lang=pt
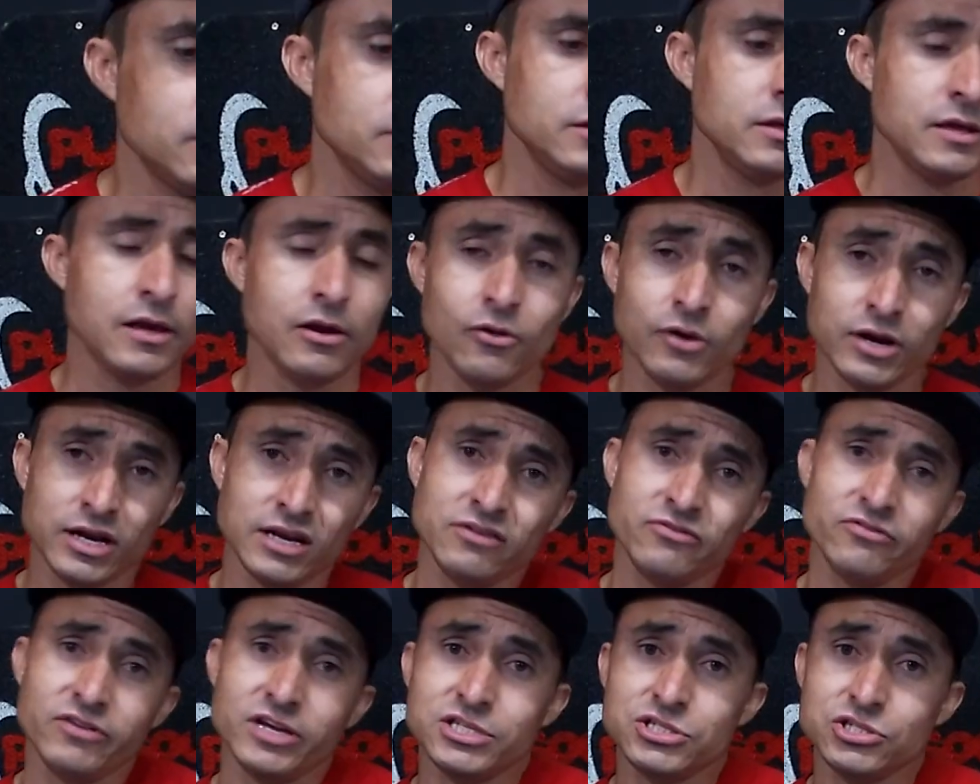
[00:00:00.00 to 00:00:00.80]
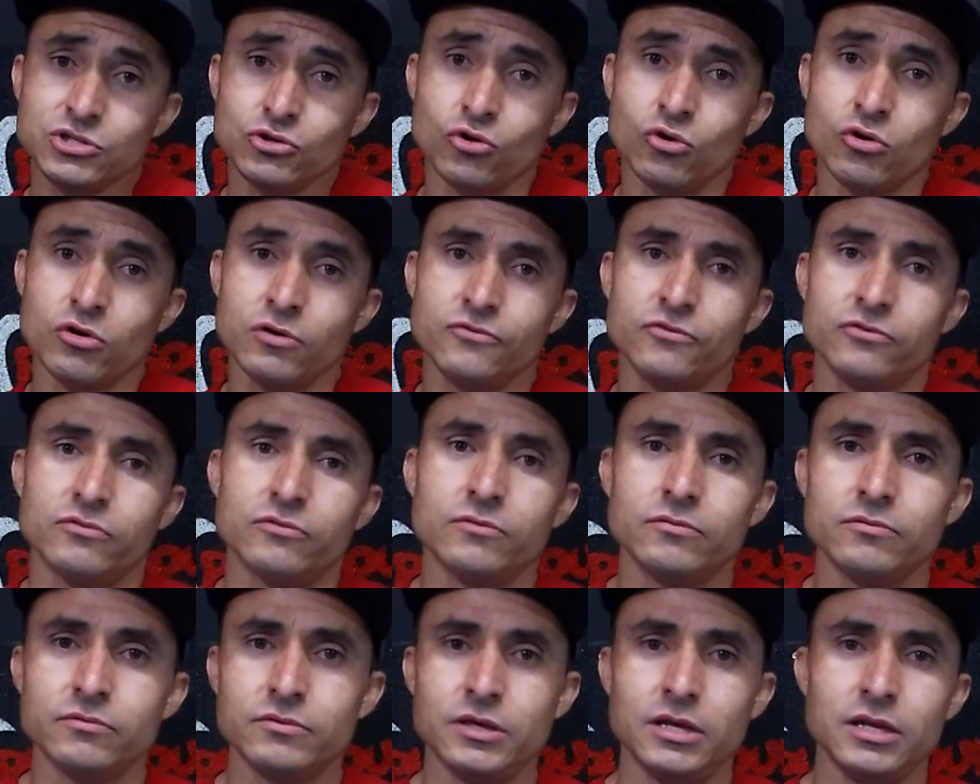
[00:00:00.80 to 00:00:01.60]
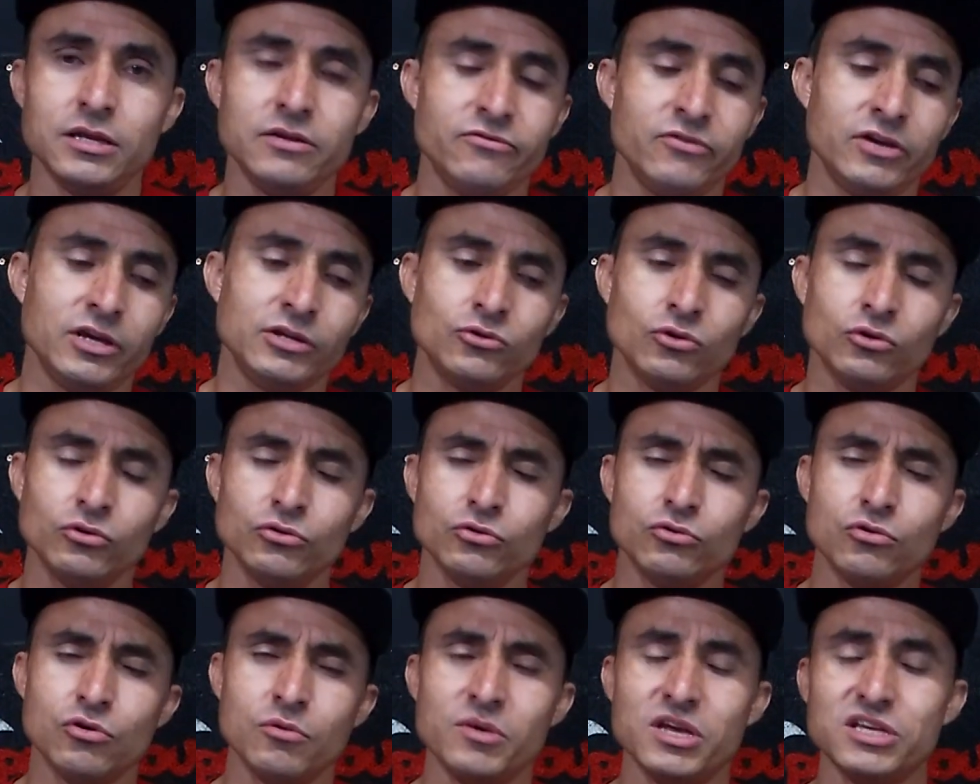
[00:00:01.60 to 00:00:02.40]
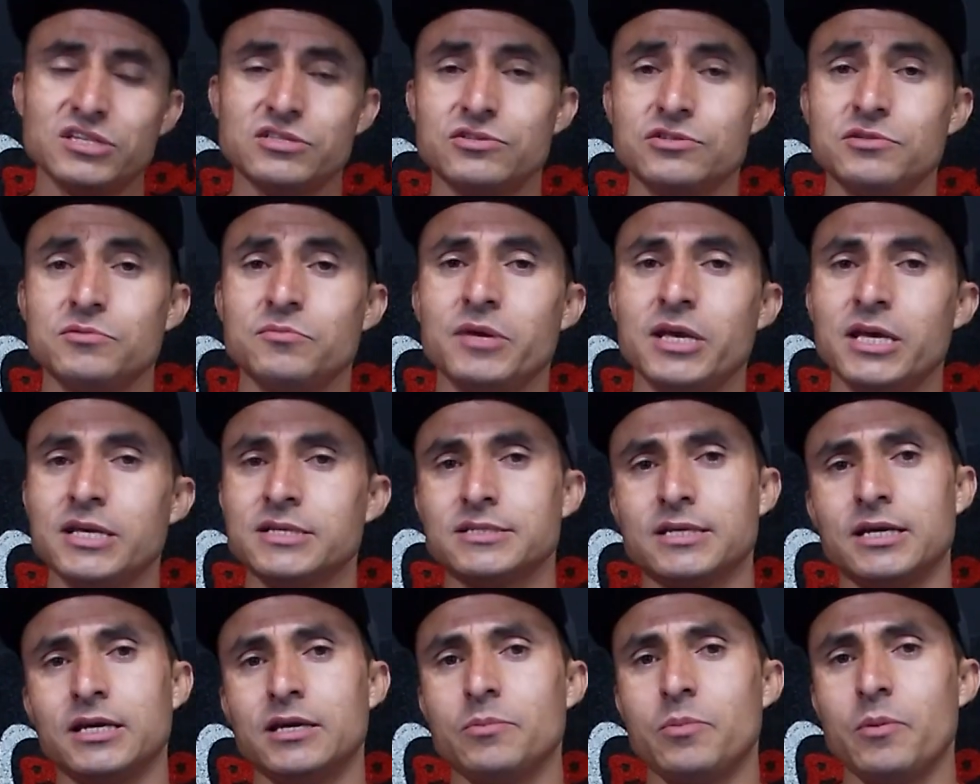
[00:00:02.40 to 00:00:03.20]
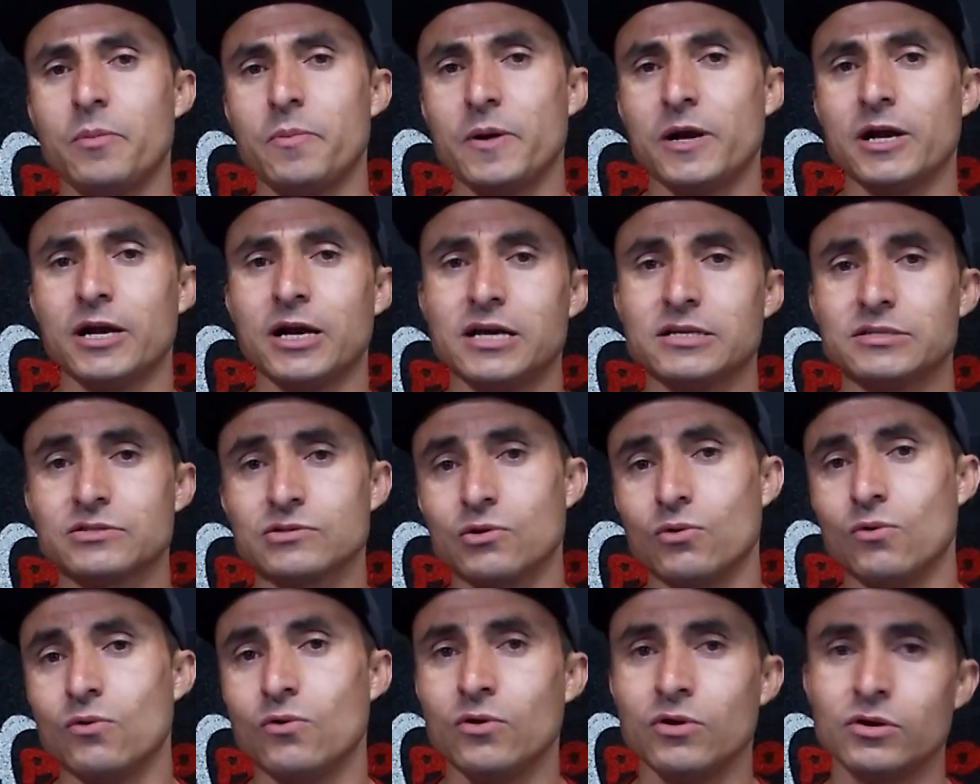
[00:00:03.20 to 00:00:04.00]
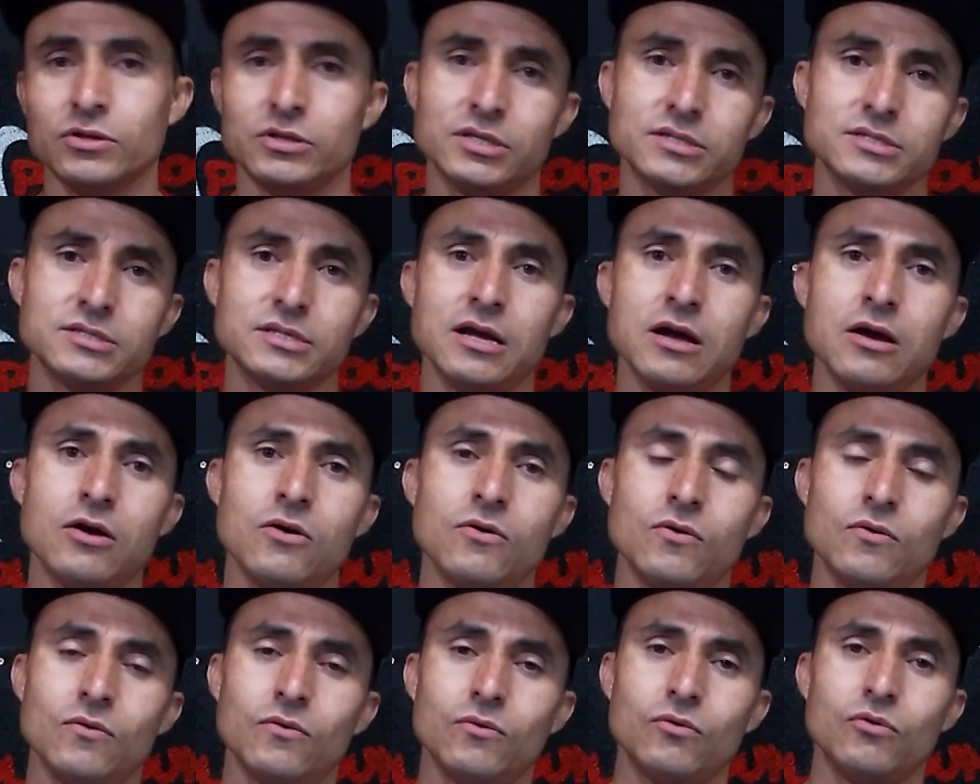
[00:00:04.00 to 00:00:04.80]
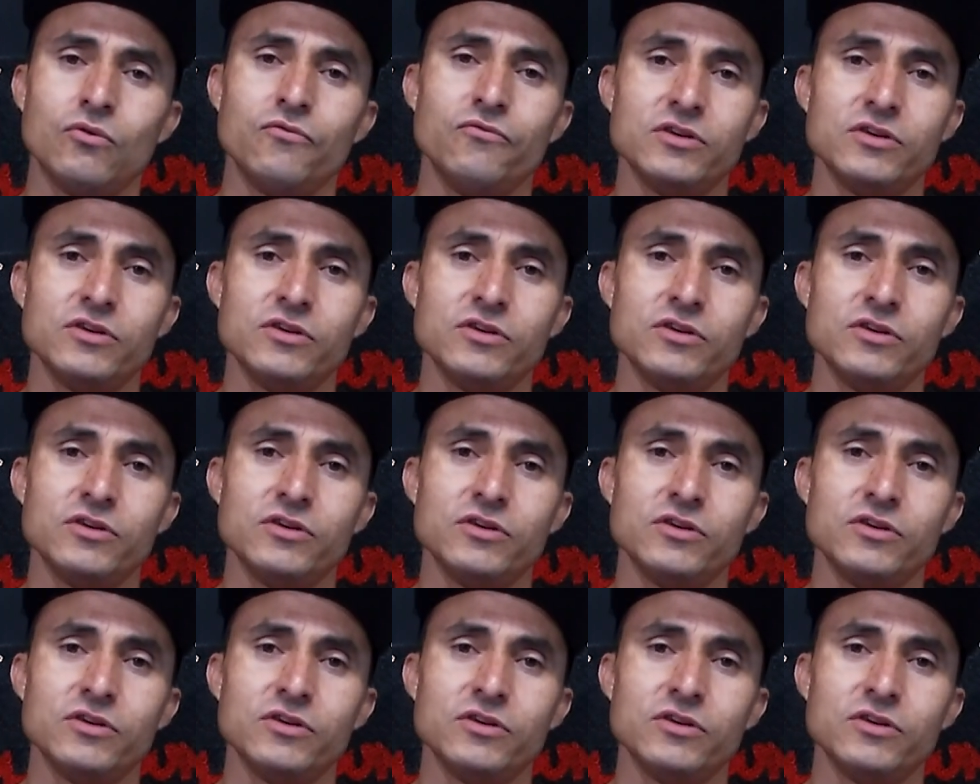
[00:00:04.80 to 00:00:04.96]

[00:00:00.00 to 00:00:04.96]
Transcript: E agora ele veio de novo, que ele vem todo começo de mês aí para pagar as contas, tal,